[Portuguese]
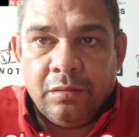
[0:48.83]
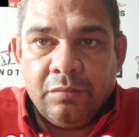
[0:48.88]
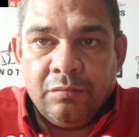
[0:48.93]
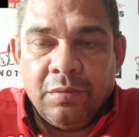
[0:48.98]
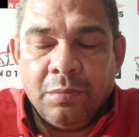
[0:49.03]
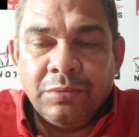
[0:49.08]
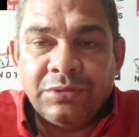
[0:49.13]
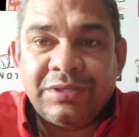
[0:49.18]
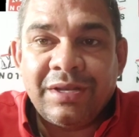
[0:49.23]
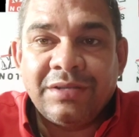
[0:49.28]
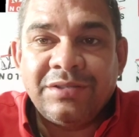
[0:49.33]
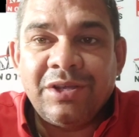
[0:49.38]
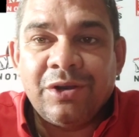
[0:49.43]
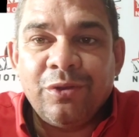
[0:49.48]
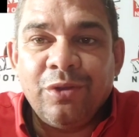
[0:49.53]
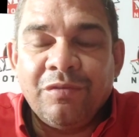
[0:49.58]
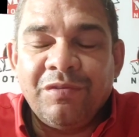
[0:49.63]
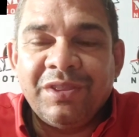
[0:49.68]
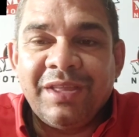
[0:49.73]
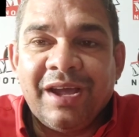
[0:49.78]
Vamos
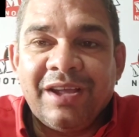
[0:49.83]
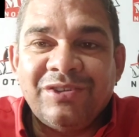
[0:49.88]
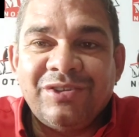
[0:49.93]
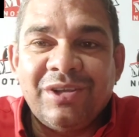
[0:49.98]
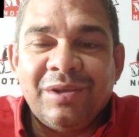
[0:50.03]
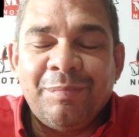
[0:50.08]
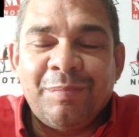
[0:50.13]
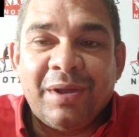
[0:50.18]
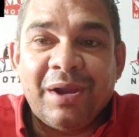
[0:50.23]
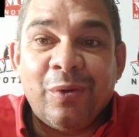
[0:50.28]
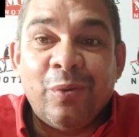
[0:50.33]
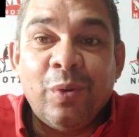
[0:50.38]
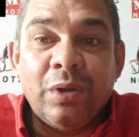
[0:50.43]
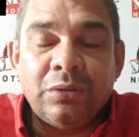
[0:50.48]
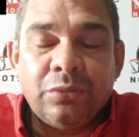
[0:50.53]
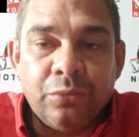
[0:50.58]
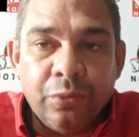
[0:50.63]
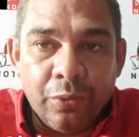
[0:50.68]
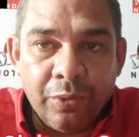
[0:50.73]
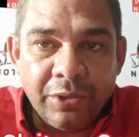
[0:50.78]
trazendo novidade aí para a Rua
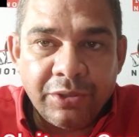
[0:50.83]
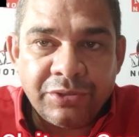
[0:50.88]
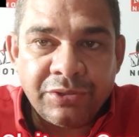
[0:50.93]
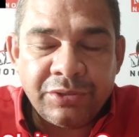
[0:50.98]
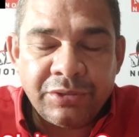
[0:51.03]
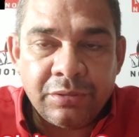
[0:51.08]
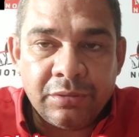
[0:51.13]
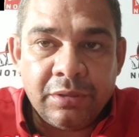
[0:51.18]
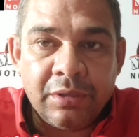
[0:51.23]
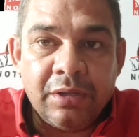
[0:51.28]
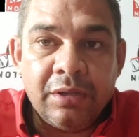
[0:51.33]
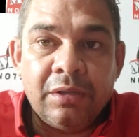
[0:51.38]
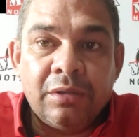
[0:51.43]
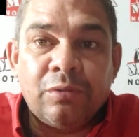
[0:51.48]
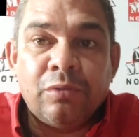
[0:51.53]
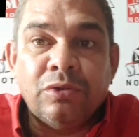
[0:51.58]
2, né?